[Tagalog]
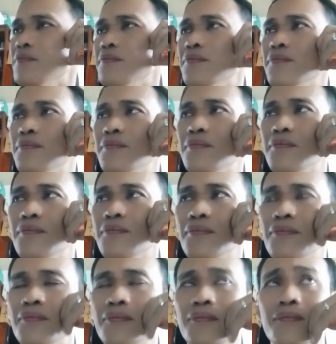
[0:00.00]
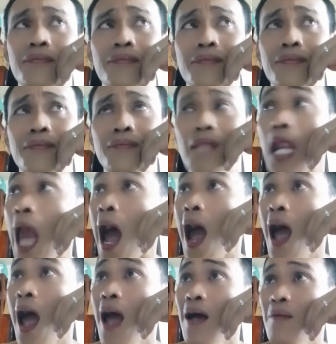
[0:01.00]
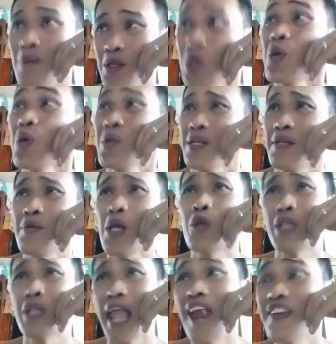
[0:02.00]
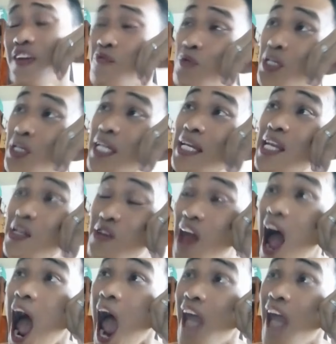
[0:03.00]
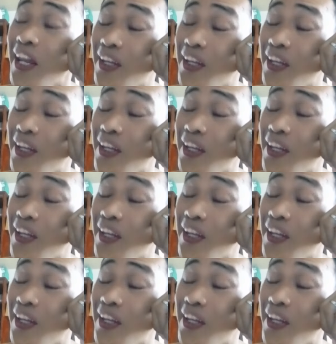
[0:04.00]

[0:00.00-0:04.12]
Ayo! Hala, daghan lagi kag dala nga groceries day.